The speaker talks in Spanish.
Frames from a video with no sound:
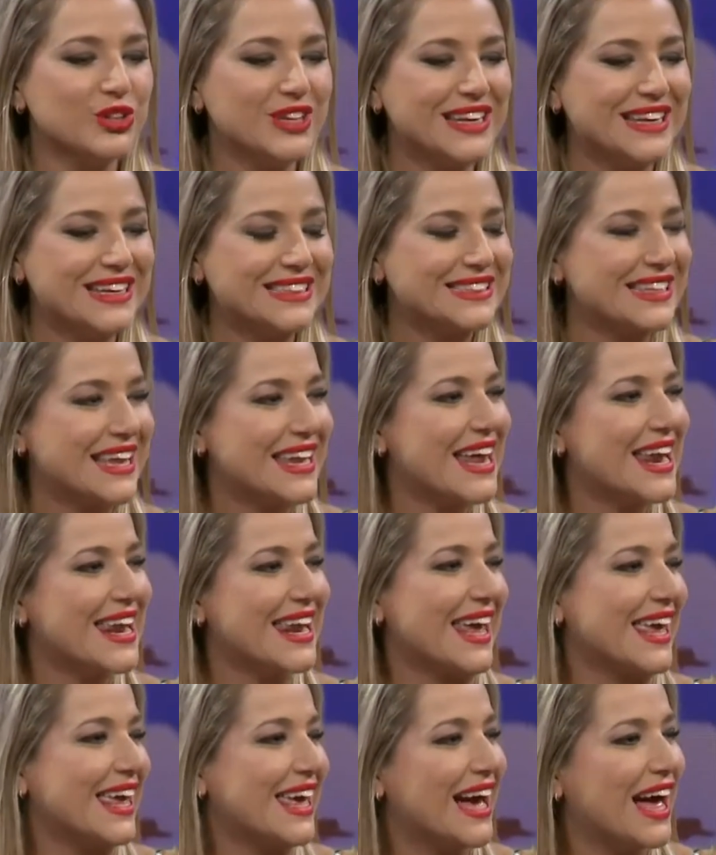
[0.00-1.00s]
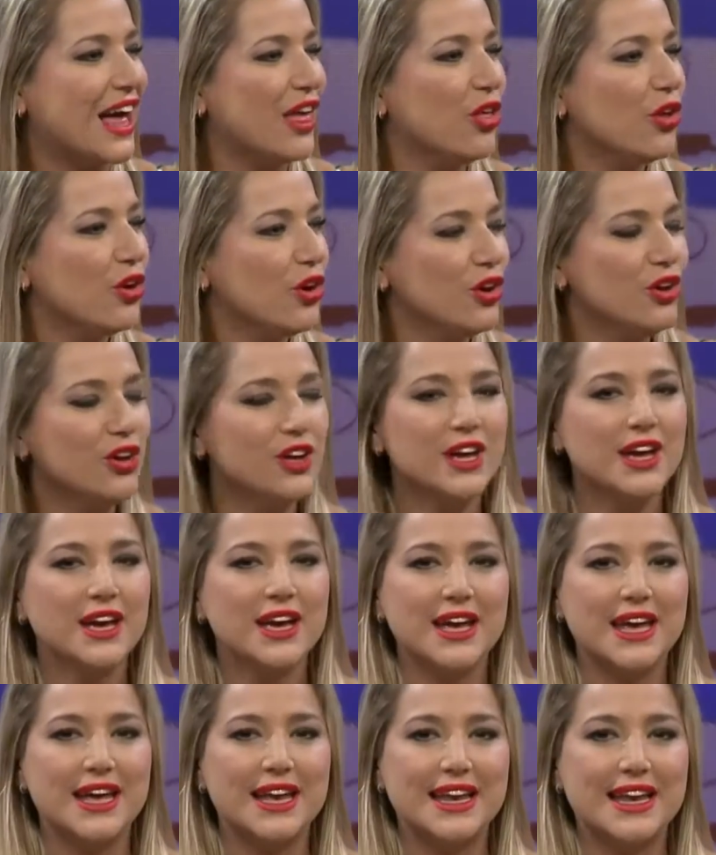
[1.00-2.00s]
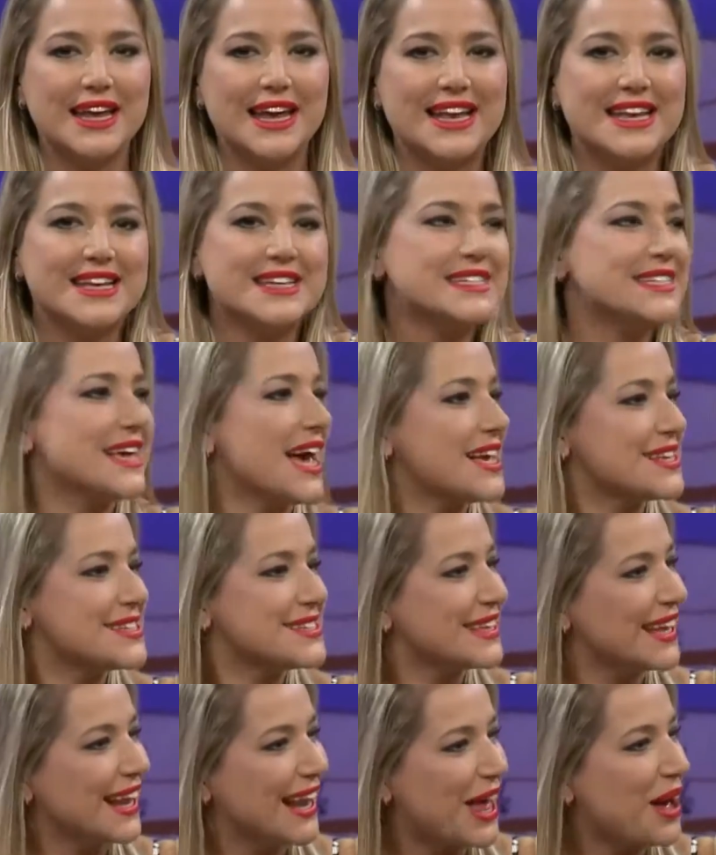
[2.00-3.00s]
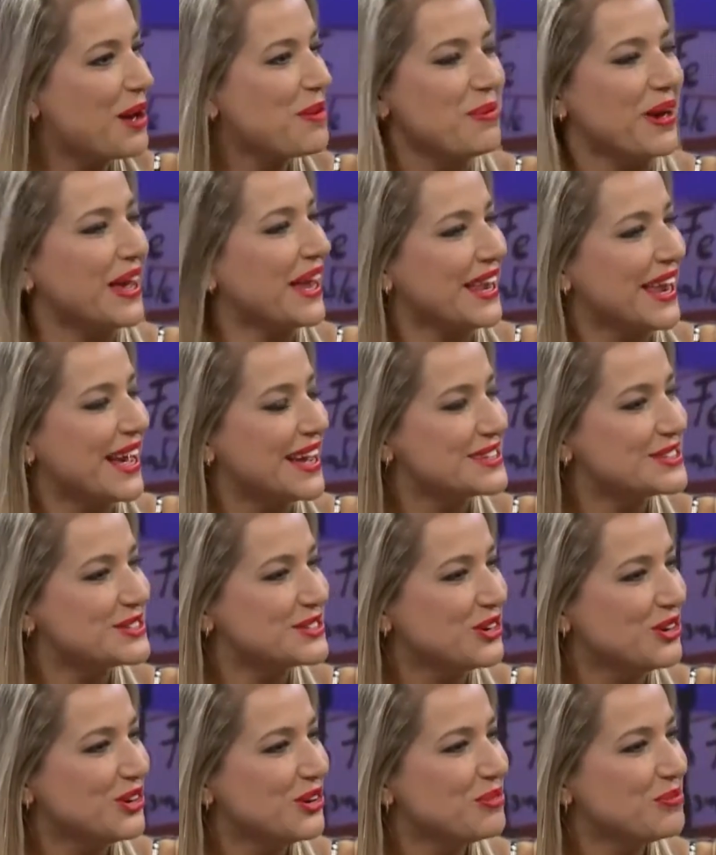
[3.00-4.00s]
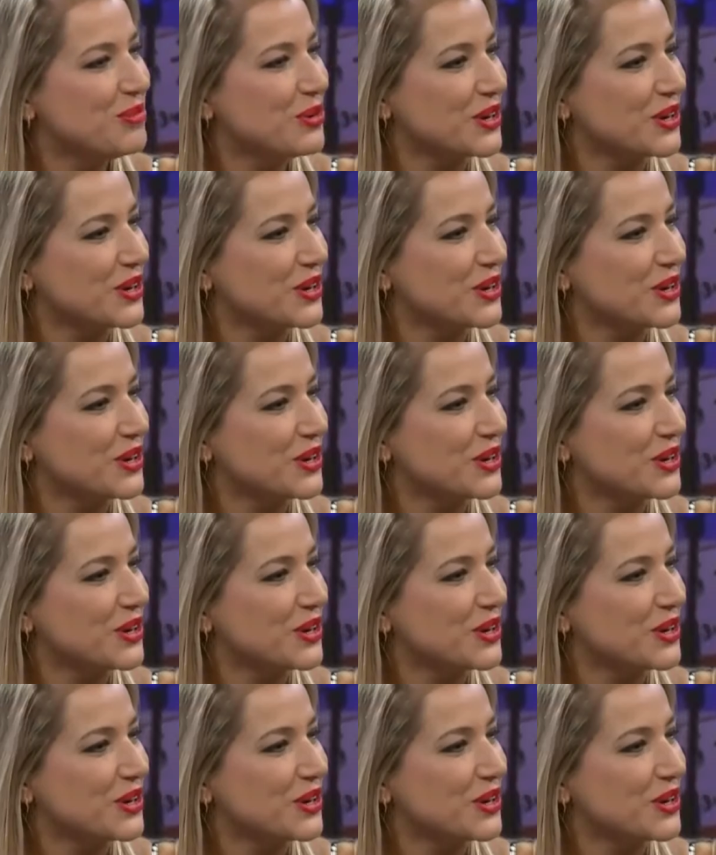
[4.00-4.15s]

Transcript: tienen tan arraigado el, jazz en las venas? ¿no?